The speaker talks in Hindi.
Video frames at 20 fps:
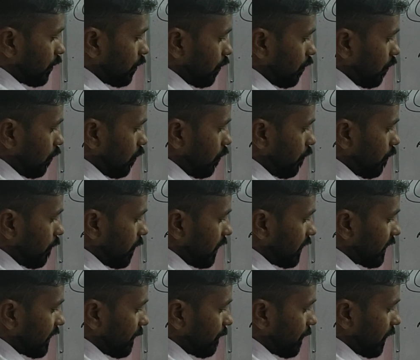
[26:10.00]
टू
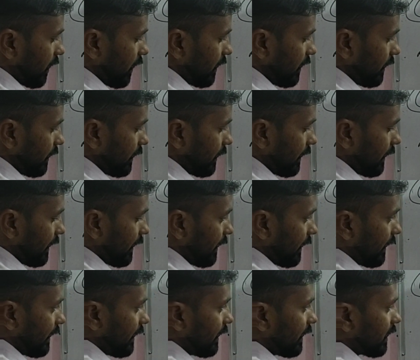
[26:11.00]
मल्टीप्लाई ए
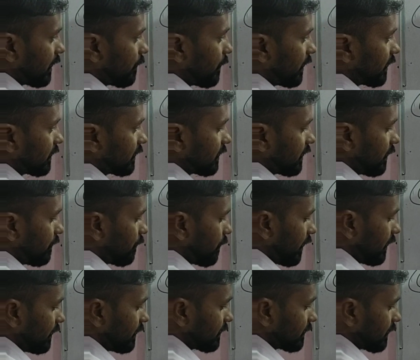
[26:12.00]
ए का मान कितना है
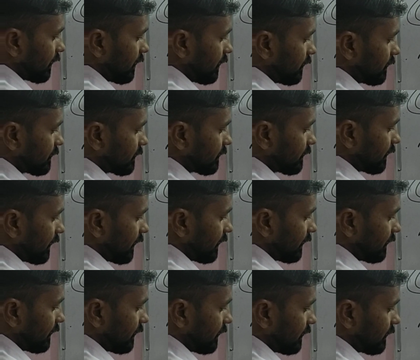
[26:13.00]
माइनस का
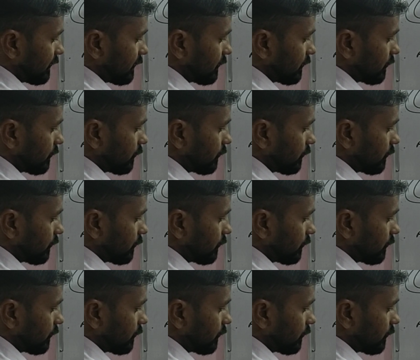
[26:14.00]
सैतीस